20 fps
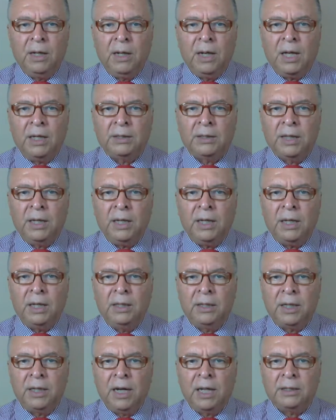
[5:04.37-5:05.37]
las que
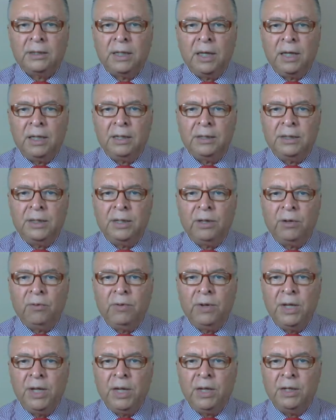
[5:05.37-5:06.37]
entrelazadas
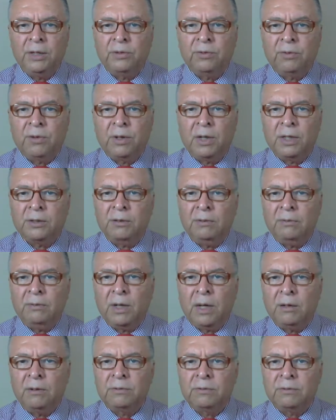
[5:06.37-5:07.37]
incluían en su relación
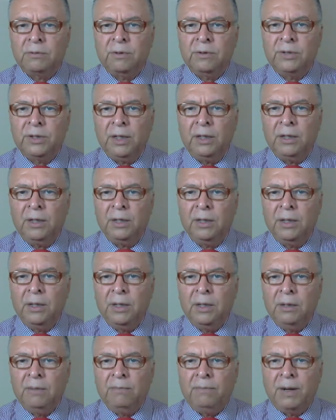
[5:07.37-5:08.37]
a los Rothschild
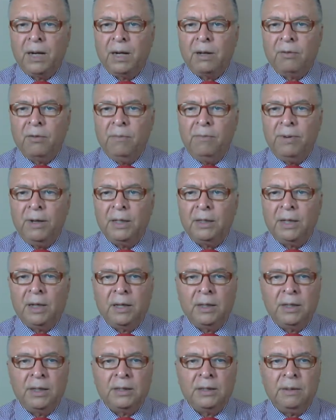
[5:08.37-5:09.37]
para
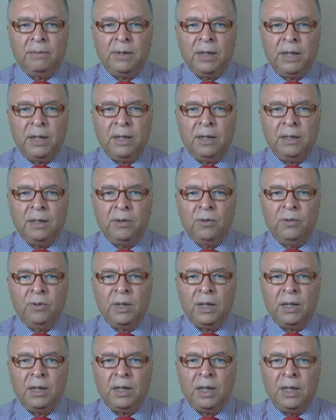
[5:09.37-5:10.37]
completar de esa manera
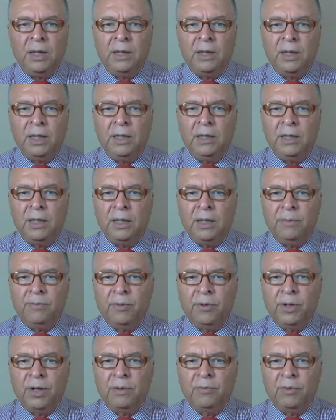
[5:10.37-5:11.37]
una entente de
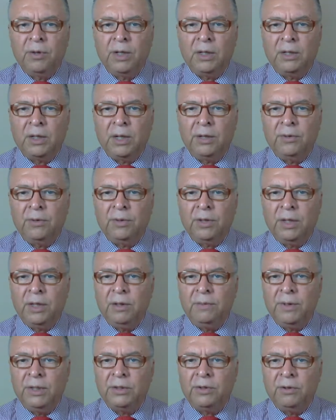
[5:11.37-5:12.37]
poder monetario de
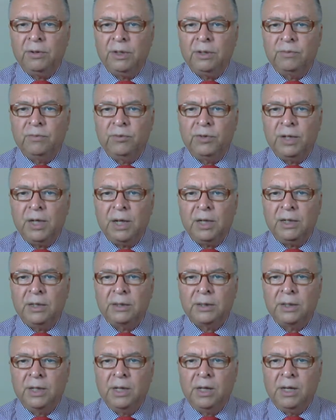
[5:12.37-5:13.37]
dimensiones
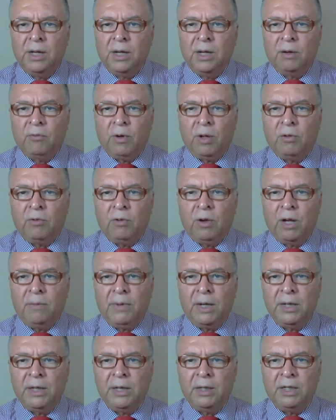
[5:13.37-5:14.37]
mundiales cuando
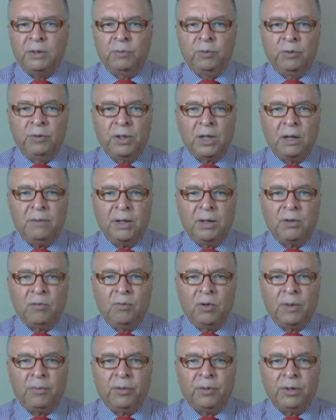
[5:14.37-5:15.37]
Alemania despuntaba
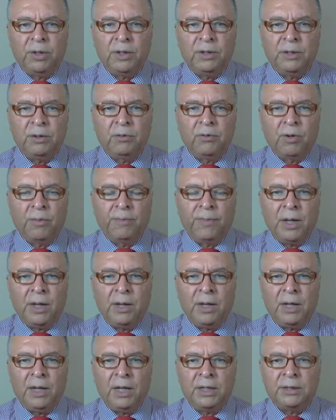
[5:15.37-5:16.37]
como la potencia
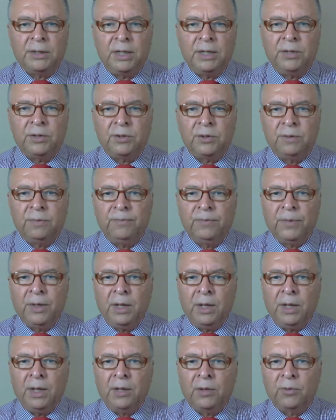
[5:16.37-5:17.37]
europea en ascenso,
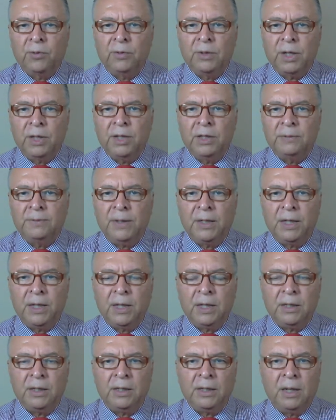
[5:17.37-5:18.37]
en ruta a
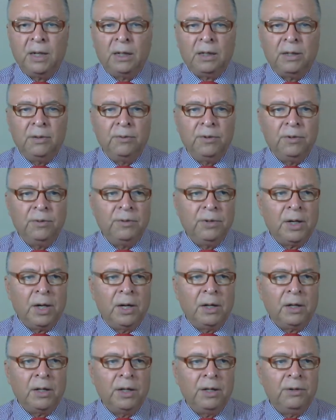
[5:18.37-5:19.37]
desbancar al Reino,
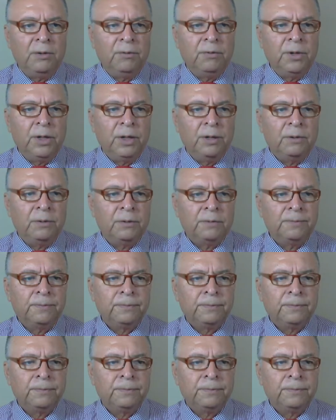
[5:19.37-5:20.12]
al Reino Unido.